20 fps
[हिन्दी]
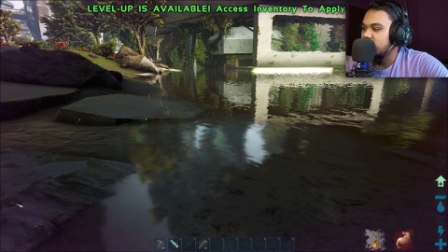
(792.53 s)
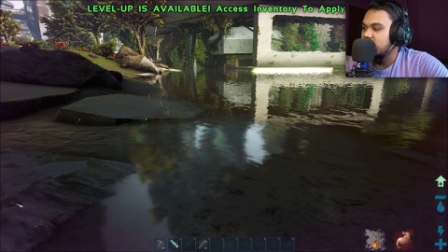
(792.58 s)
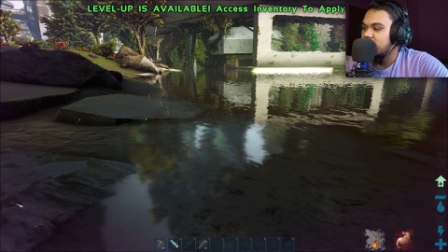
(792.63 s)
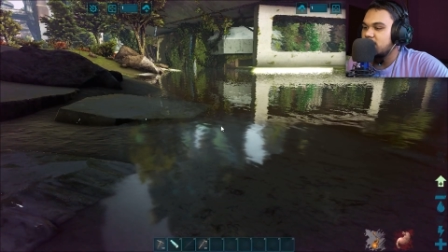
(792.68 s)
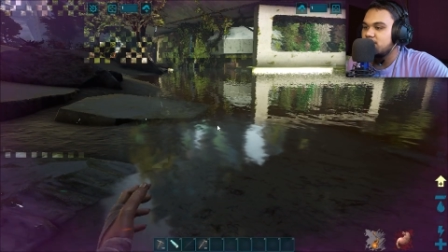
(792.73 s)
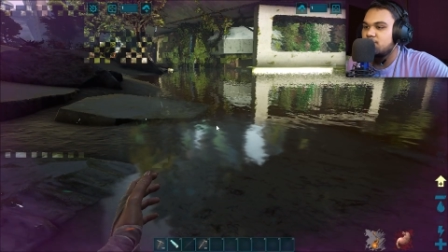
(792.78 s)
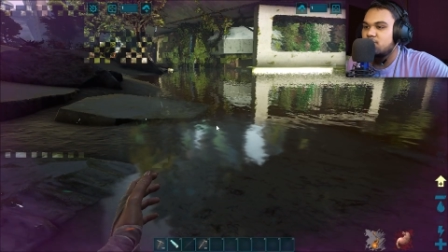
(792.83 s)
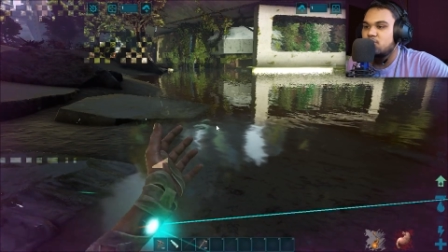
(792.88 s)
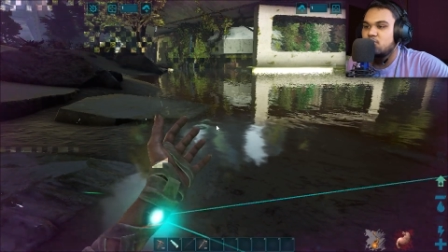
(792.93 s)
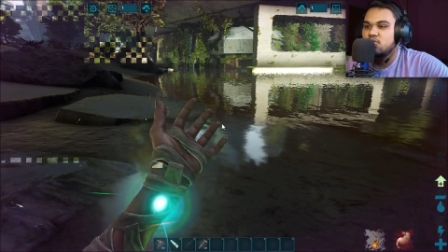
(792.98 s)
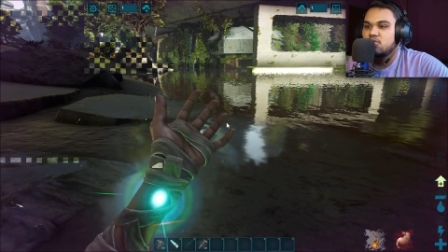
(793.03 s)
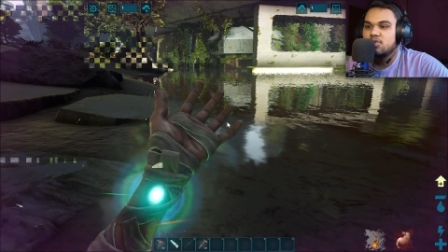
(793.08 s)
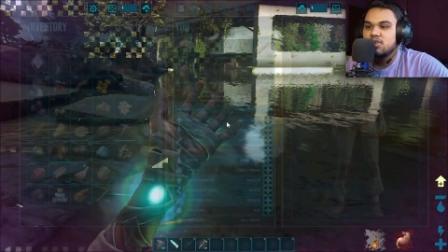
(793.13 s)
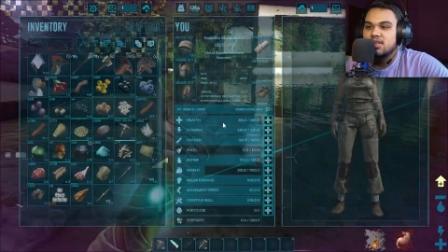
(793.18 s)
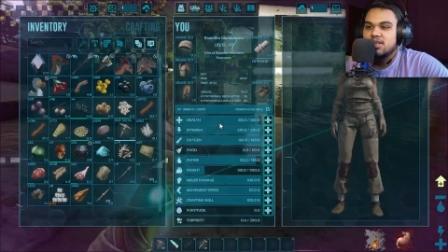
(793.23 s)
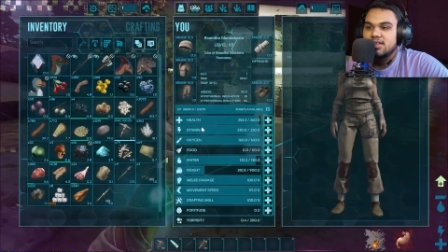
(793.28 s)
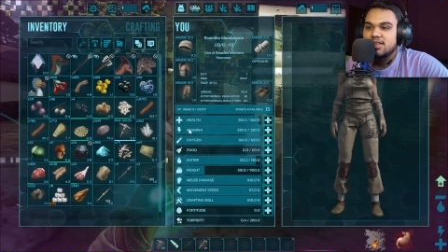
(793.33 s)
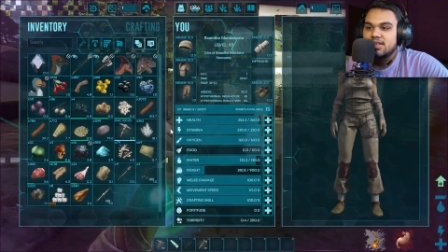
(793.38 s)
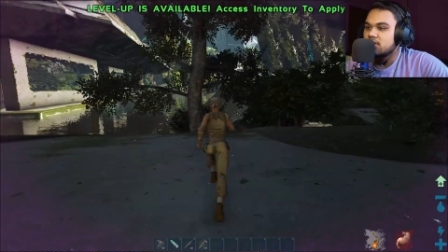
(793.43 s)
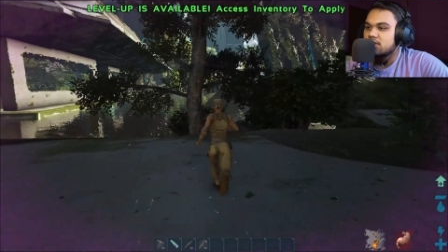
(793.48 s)
अरे भूख
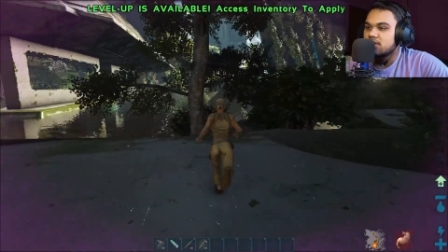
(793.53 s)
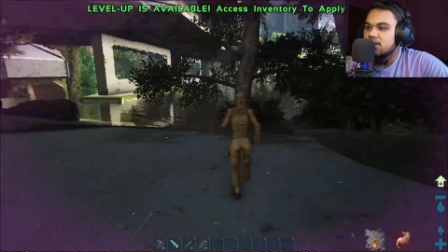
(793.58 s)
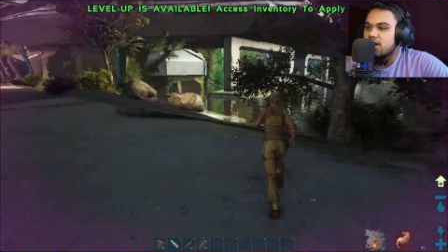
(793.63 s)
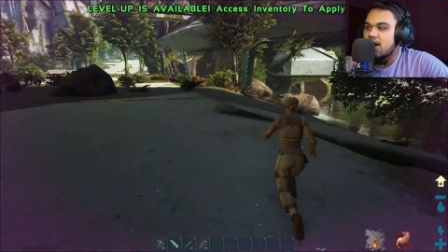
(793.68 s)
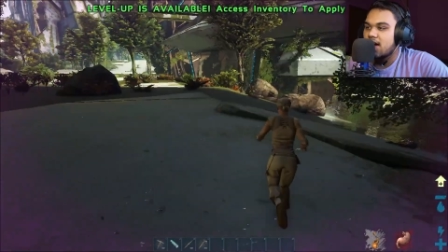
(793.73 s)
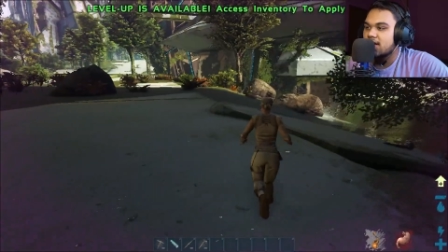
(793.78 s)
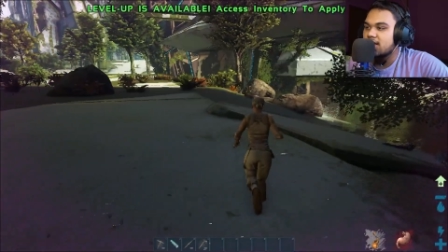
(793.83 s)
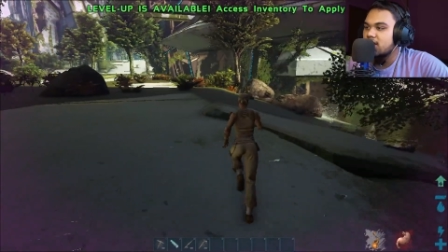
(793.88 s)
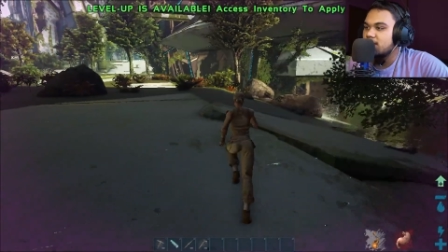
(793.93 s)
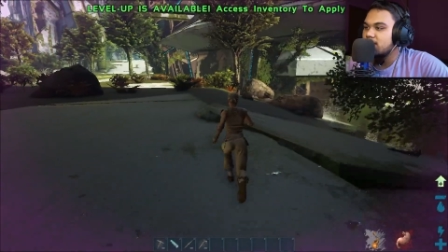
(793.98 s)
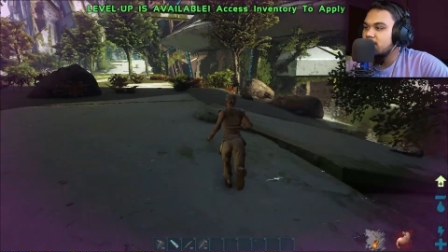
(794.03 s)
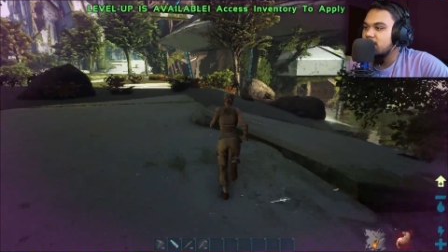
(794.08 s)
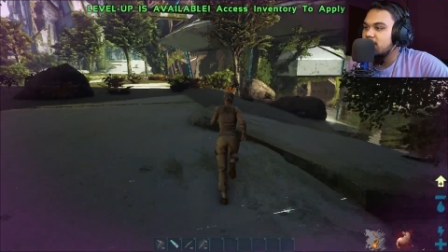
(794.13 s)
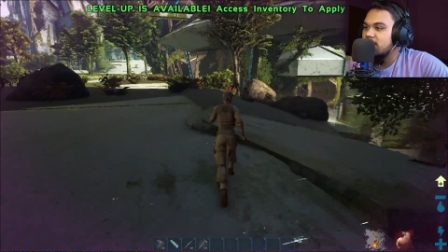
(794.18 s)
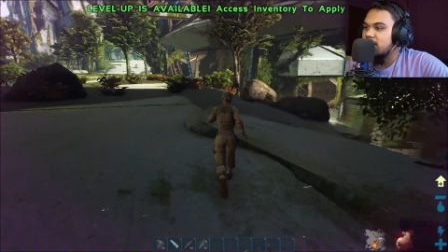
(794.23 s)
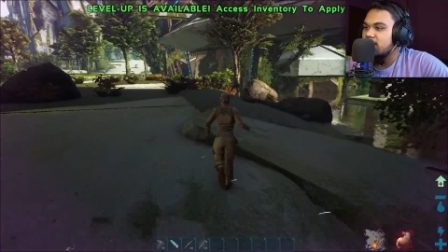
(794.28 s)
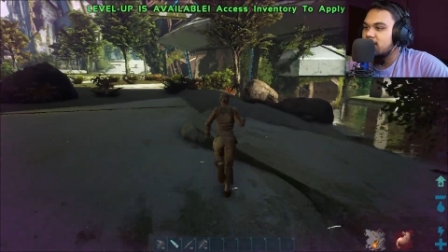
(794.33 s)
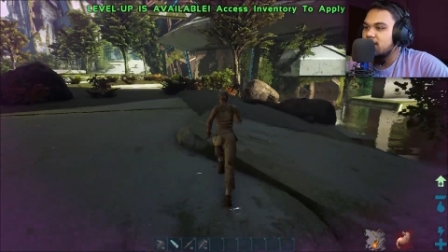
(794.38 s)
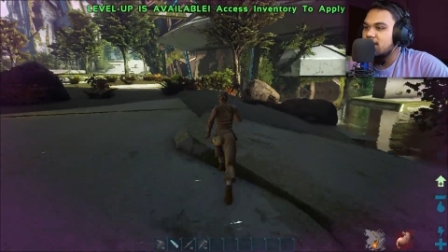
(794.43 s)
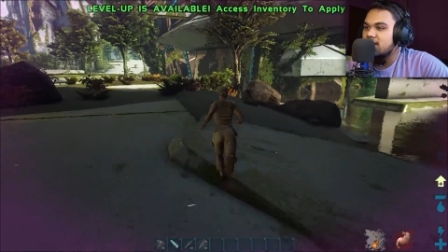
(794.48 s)
लगी कहाँ गया हमारा
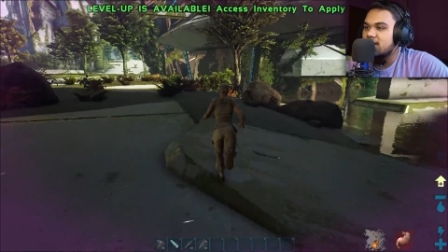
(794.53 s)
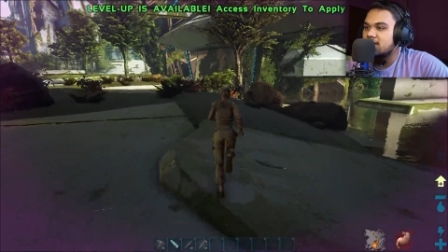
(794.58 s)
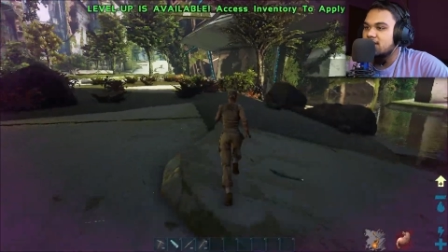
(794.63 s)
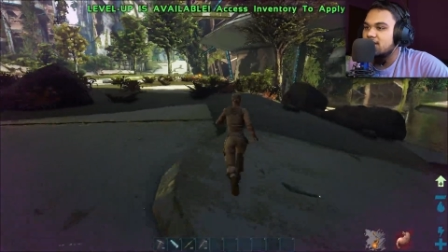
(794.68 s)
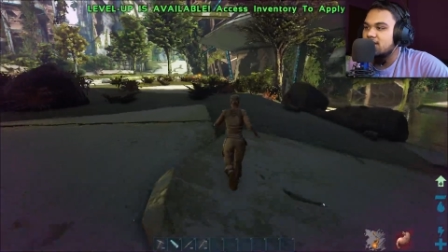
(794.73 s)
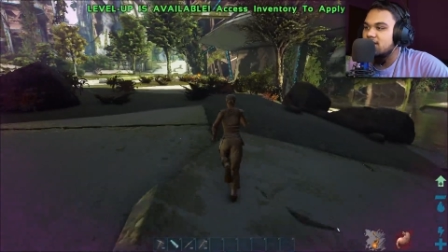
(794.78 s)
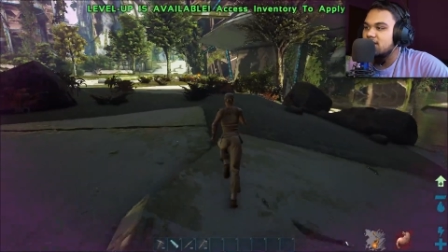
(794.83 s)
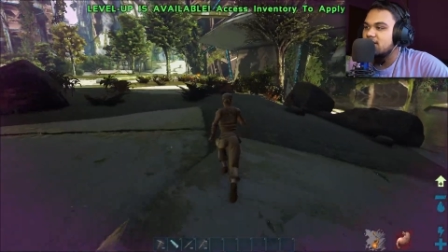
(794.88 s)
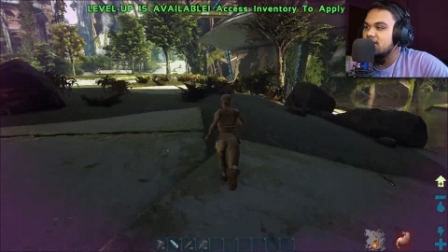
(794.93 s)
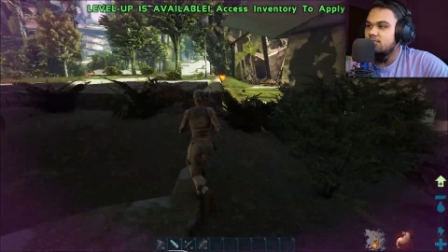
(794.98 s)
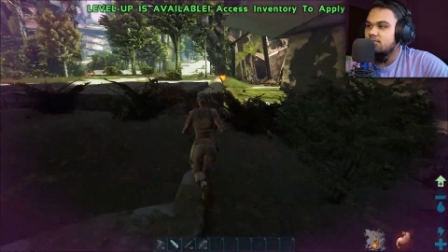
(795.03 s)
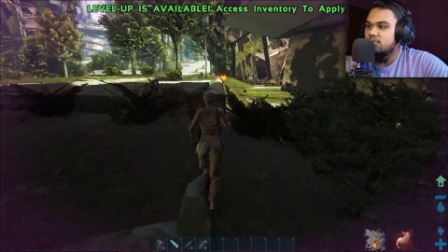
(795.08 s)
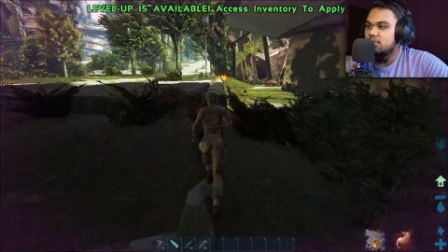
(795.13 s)
घर कहाँ गया